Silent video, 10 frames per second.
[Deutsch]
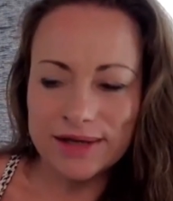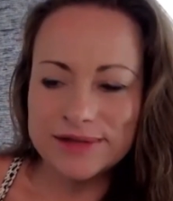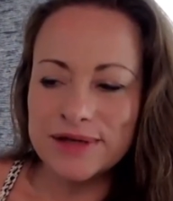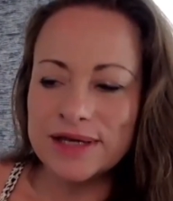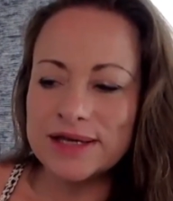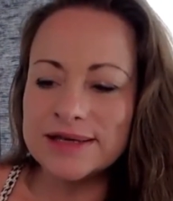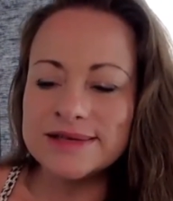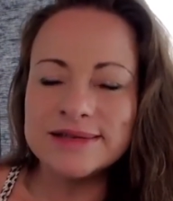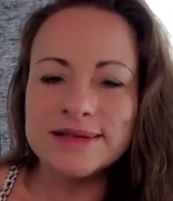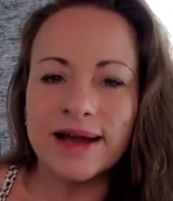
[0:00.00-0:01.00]
sie
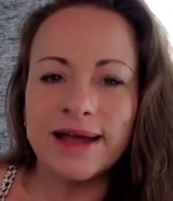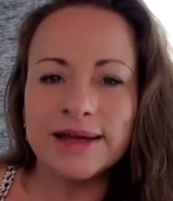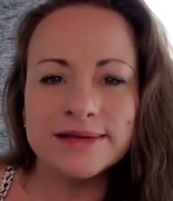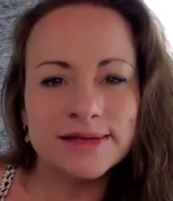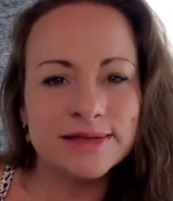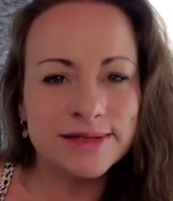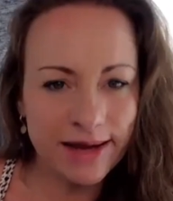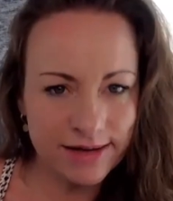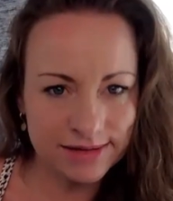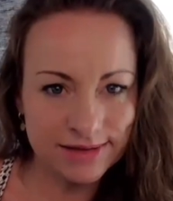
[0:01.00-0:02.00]
ist ja
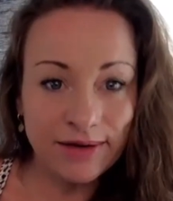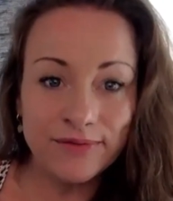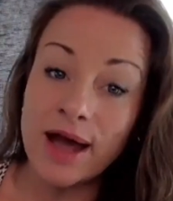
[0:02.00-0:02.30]
existent.